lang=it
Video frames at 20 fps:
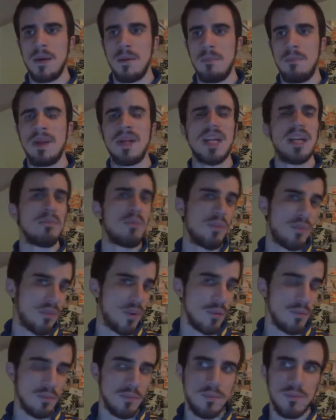Perché
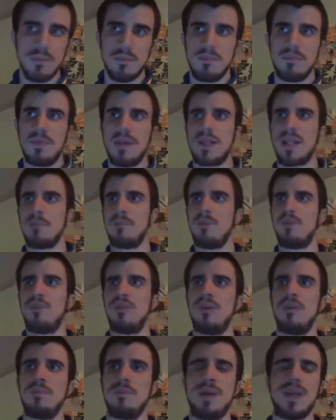Buffon? Perché
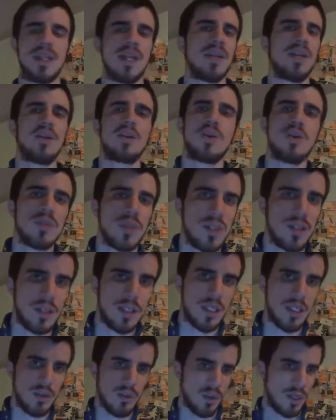Buffon per dargli il
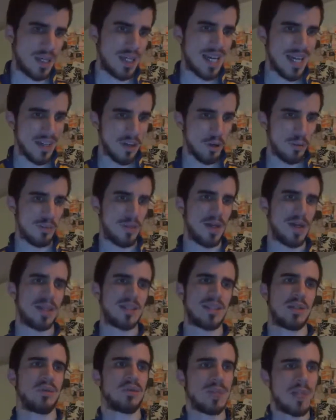contentino, un regalo per
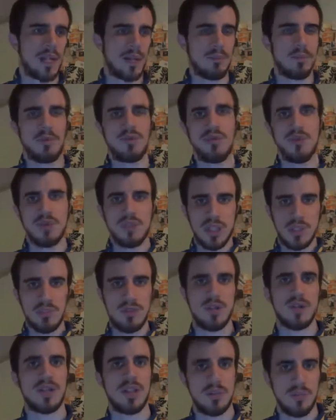salutare Buffon nel
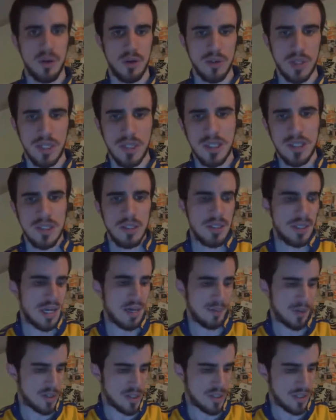migliore dei modi,
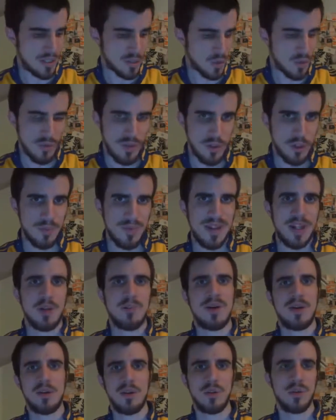a prescindere da sconfitto o meno,
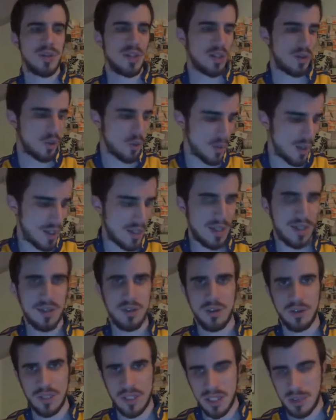ma non con
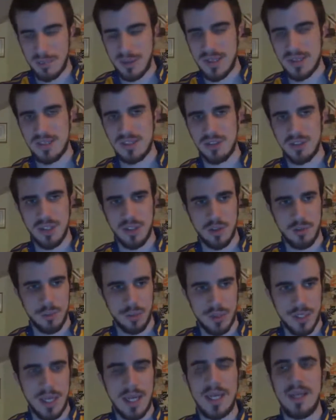l'eliminazione non
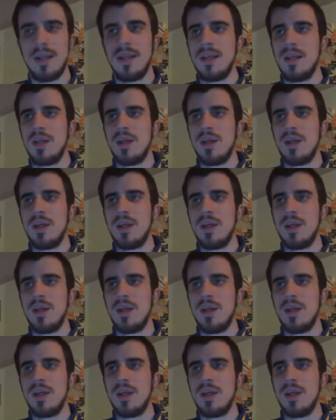mondiale.